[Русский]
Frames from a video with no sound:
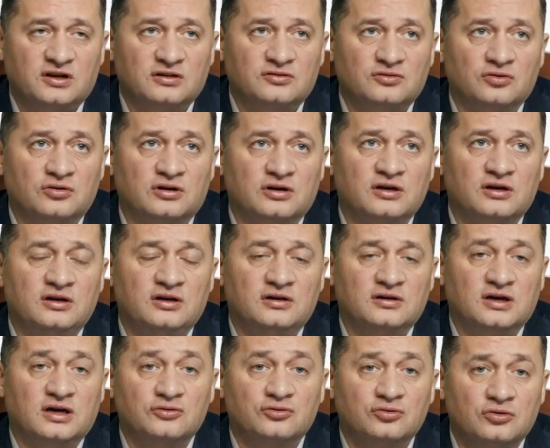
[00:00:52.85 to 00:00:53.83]

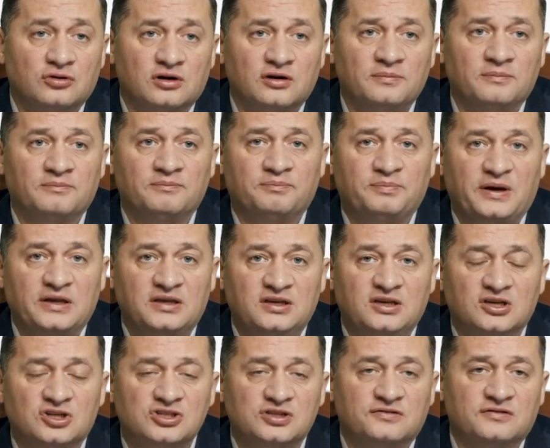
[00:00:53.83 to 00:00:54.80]
который, которым
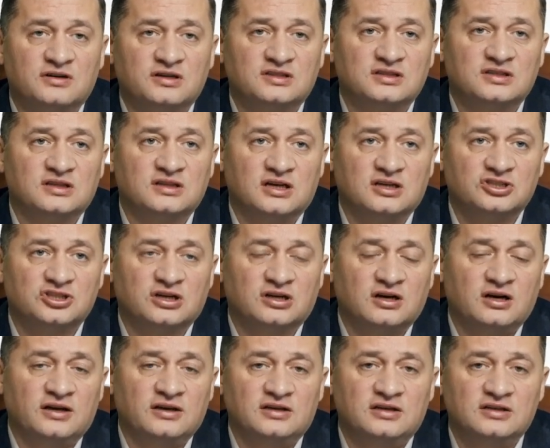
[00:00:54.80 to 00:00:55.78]
поддерживается наш
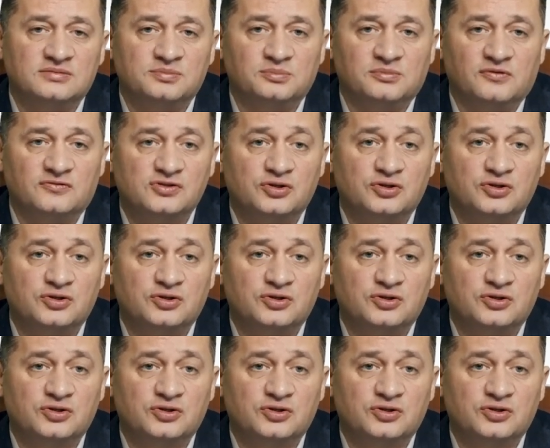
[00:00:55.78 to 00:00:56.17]
организм.